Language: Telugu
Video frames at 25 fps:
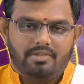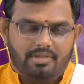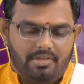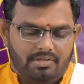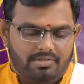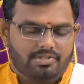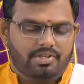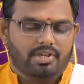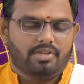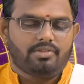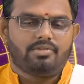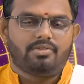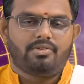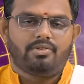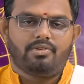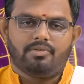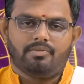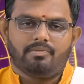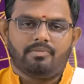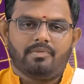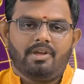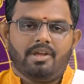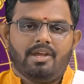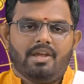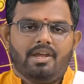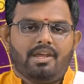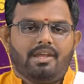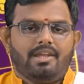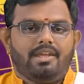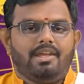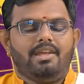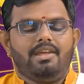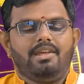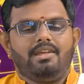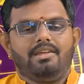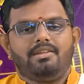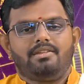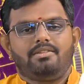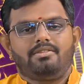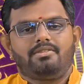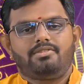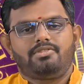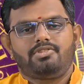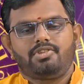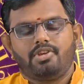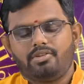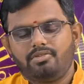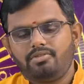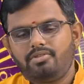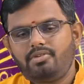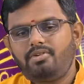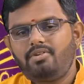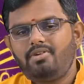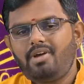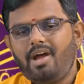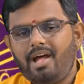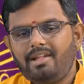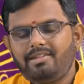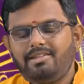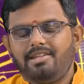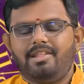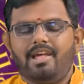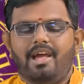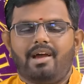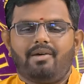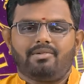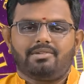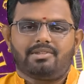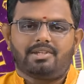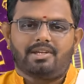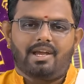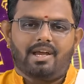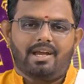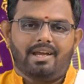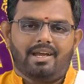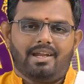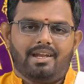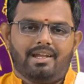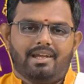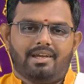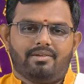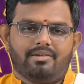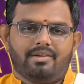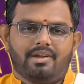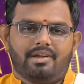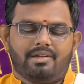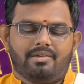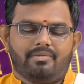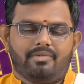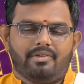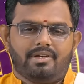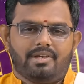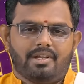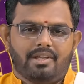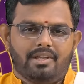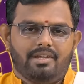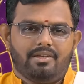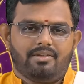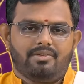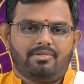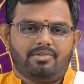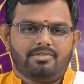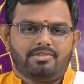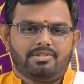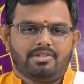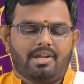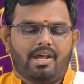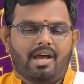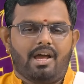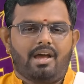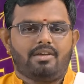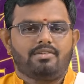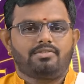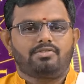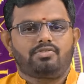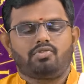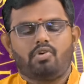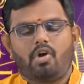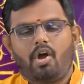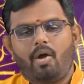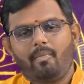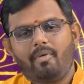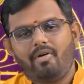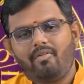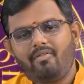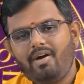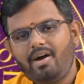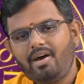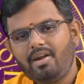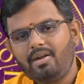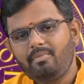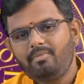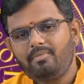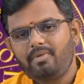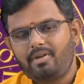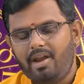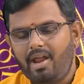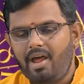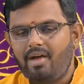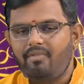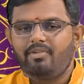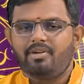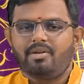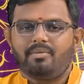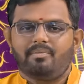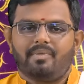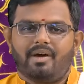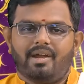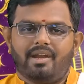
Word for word: ఈ చంద్రుడు ఈ చంద్రుడు అధిదేవతగా ఉన్నటువంటి ఈ రోజున సోమవారం రావడం